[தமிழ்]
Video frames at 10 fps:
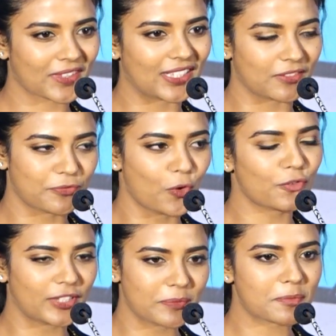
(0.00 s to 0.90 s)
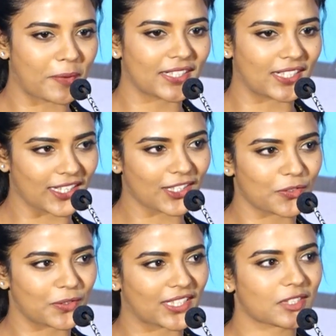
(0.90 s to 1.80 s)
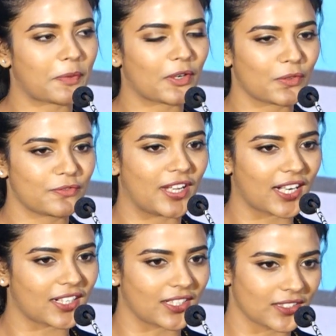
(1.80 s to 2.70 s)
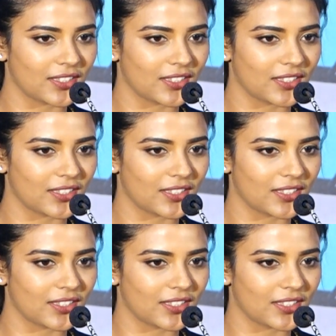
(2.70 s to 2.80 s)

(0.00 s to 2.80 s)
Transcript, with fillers: இது ஃபோர் ஃபிலிம்ஸ் பண்ணியிருக்கேன் இன்னும் நெக்ஸ்ட் படம் ஃபரானா